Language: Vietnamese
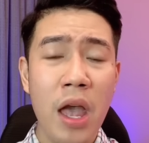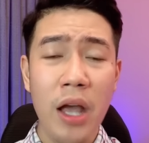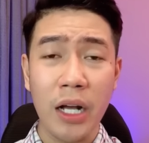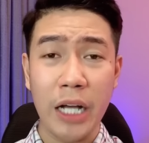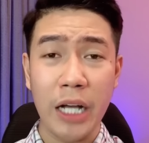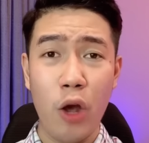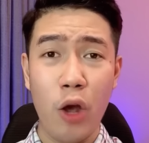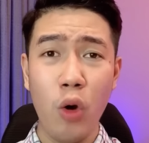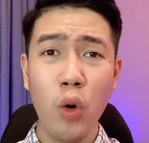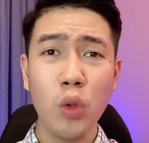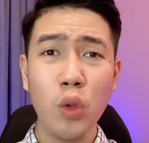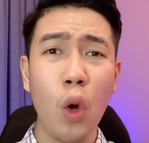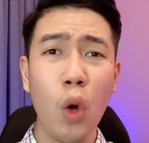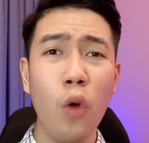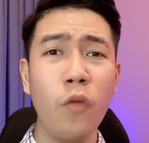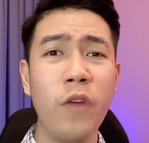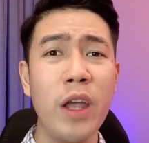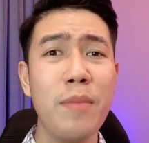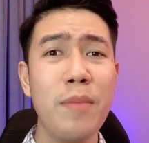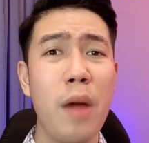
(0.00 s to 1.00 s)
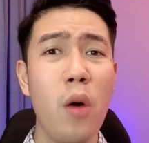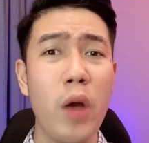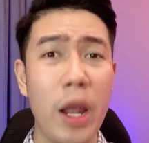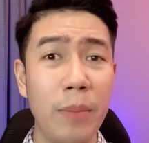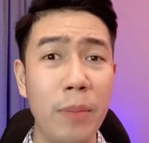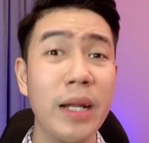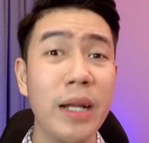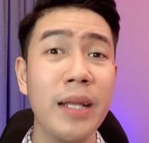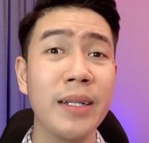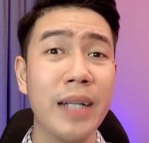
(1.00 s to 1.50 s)
Kiểu thu phí bảo
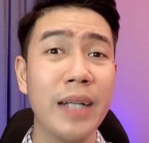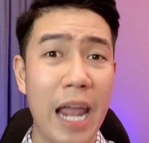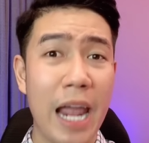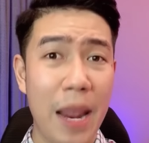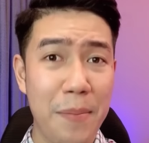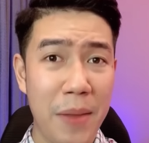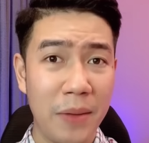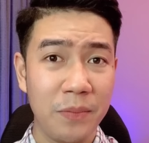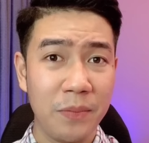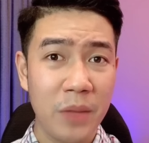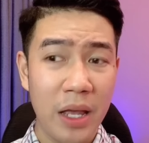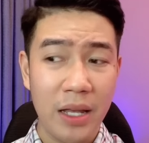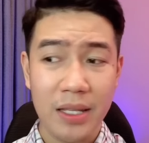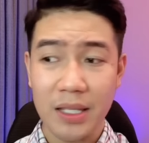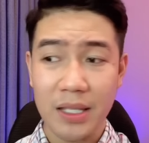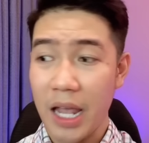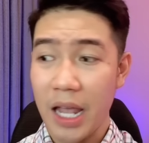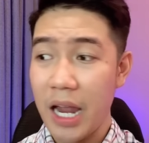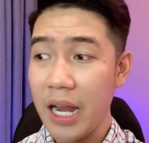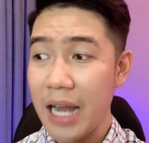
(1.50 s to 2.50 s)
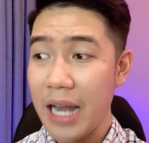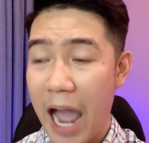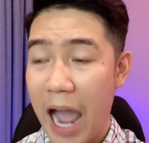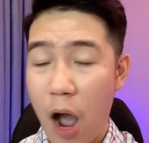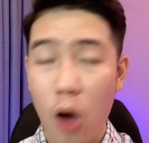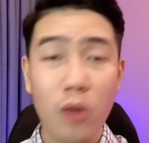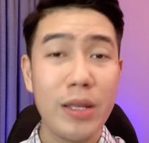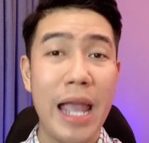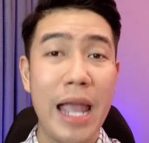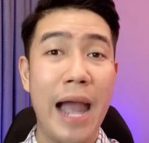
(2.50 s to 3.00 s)
hiểm định kỳ mà Chị
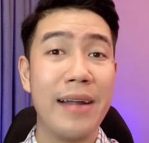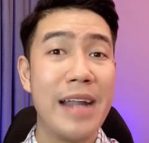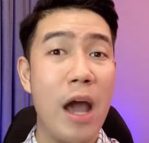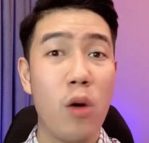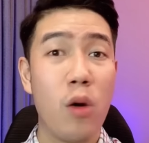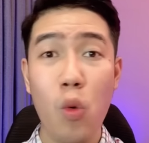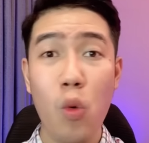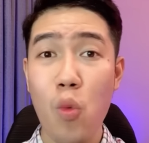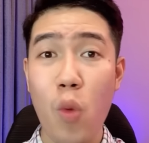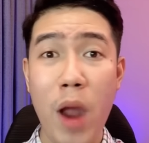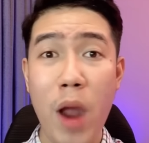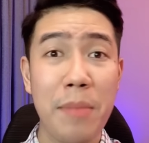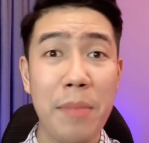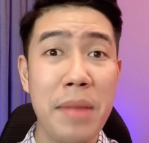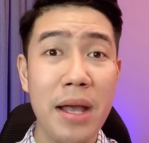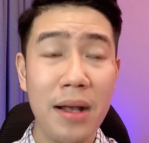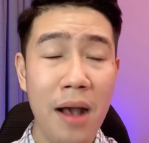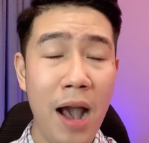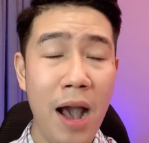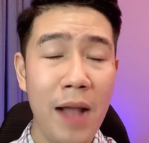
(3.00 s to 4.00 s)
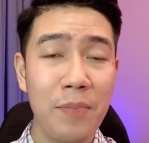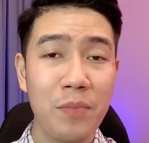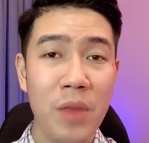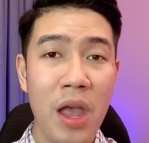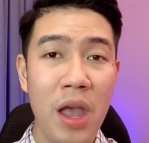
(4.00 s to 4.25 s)
nào nhà nào cũng quen biết hết